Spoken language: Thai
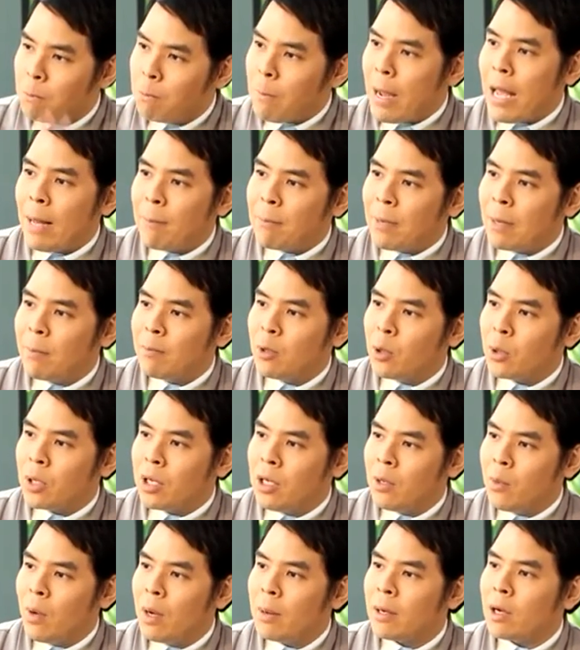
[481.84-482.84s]
แบบกำหนด
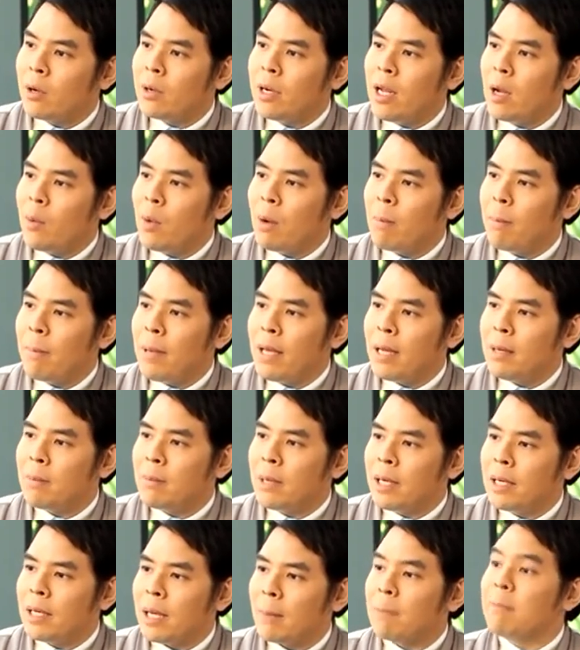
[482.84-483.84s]
หรือว่าเขาเรียกว่าเป็น
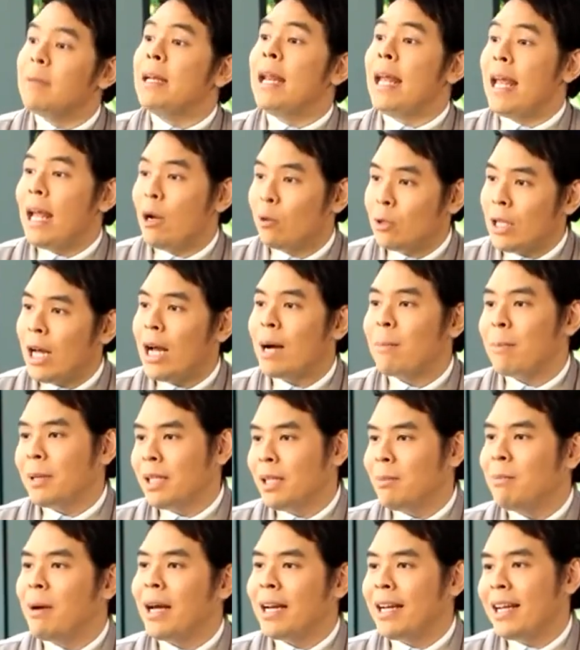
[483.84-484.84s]
เหมือนกับแนวทางป
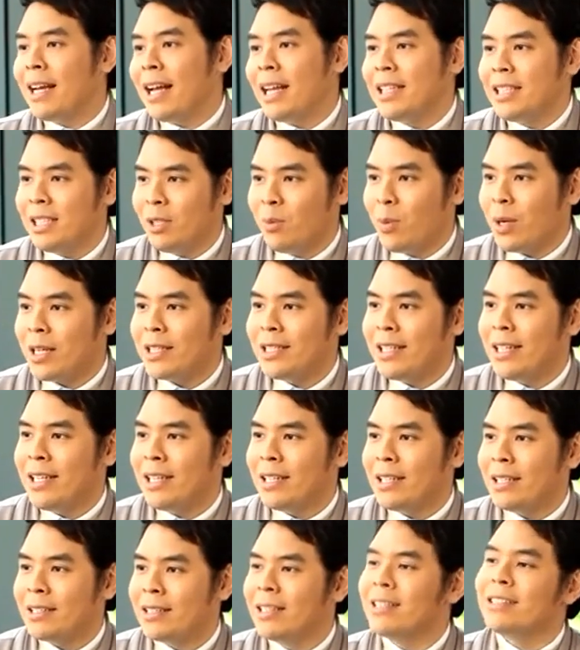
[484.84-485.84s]
ฏิบัติในการฉีดวัคซี
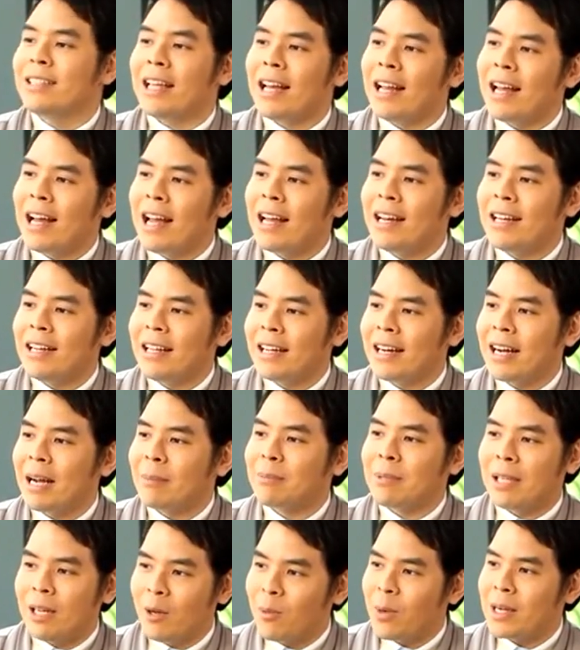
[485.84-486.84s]
น ซึ่งแต่ละอันเนี่ยครั
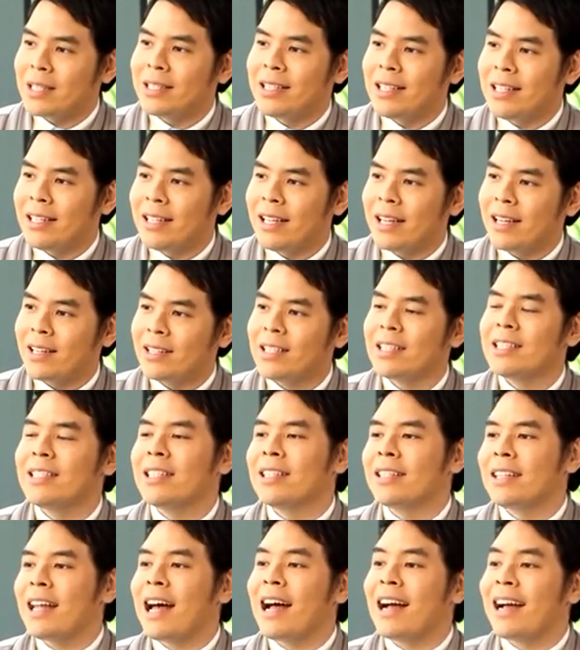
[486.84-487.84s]
บแต่ละวัคซีนเนี่ยก็จะ
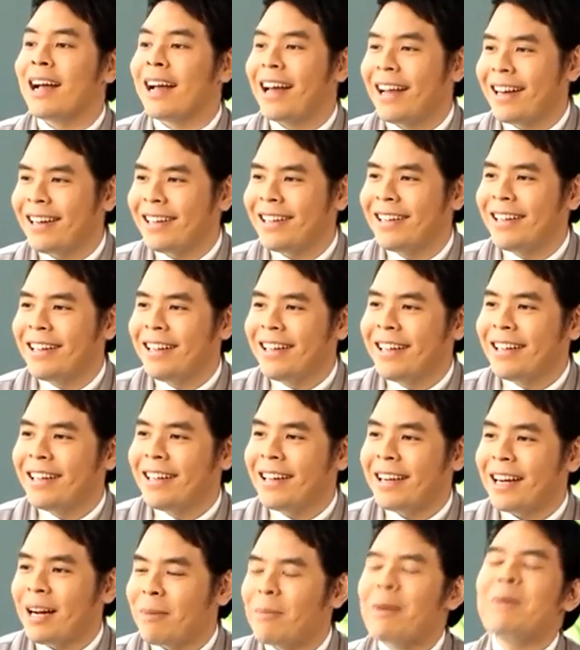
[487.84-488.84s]
ฉีดต่างกันไม่เหมือ
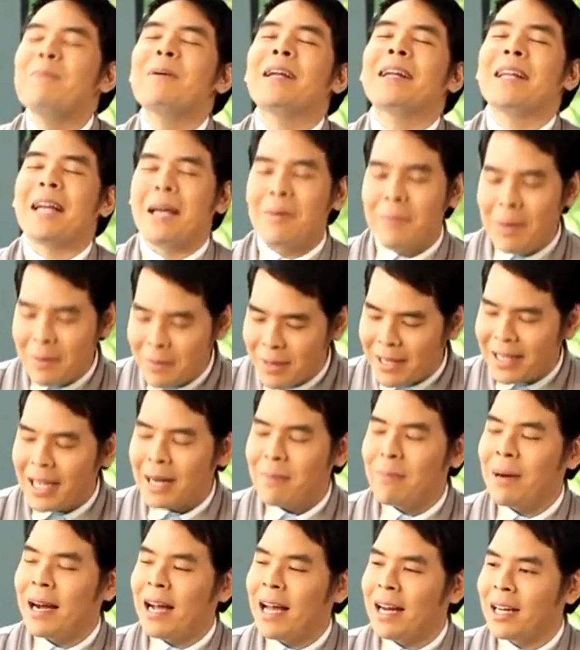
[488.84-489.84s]
นะครับไม่เหมือนกันไม่เหมือนกั
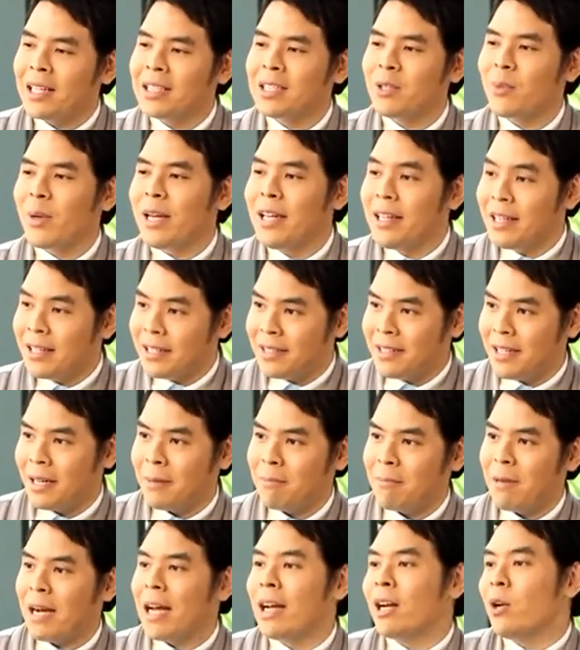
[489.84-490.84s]
น บางอันก็จะเว้น 1 เดือน
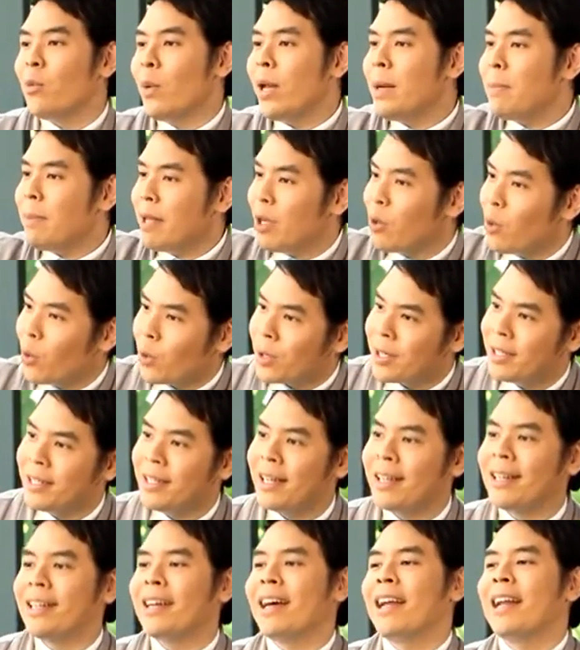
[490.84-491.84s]
บางอันก็เว้นไปอีกหเดื
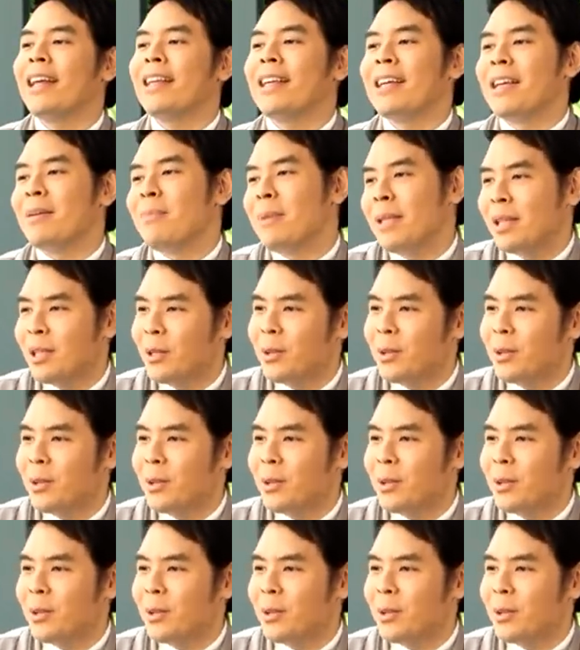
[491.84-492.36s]
อน อะไรอย่างนี้เป็น